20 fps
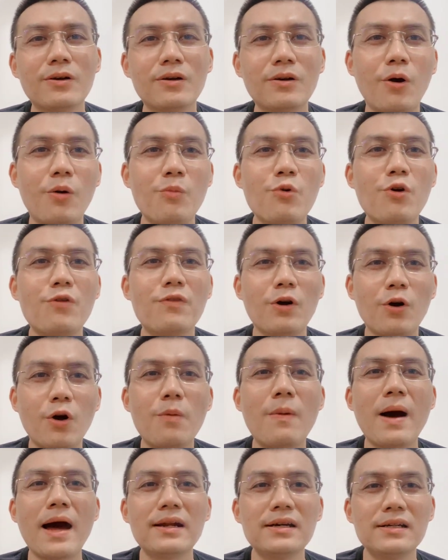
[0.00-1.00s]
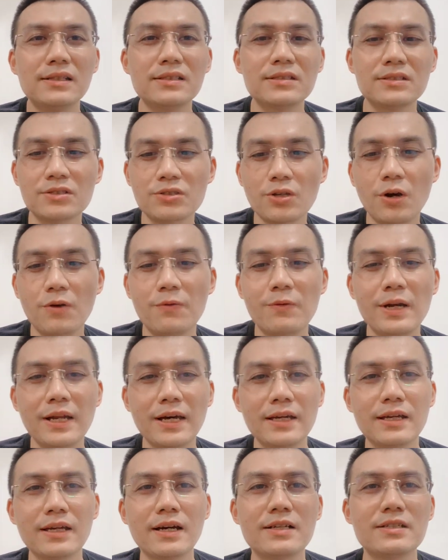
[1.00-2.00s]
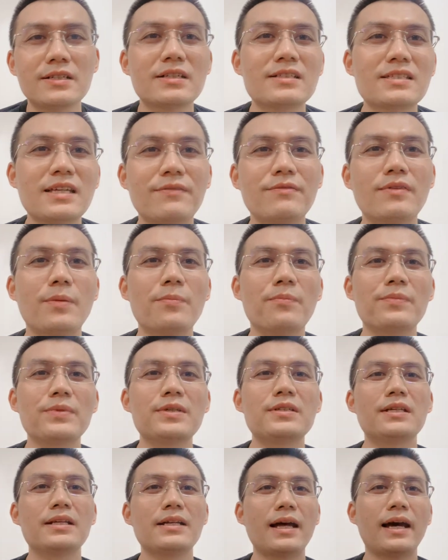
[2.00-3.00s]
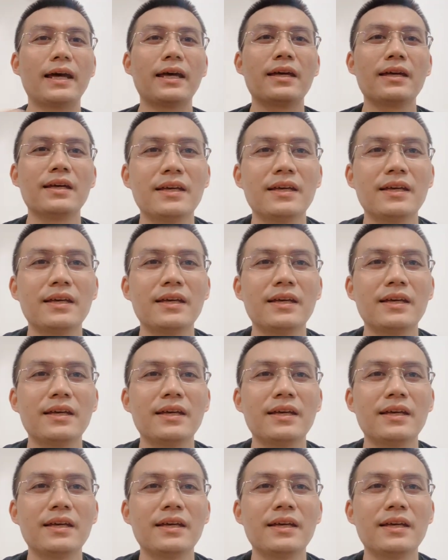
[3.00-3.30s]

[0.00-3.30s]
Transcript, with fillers: khó mua và khó bán hơn so với lại những cái sản phẩm như thế này.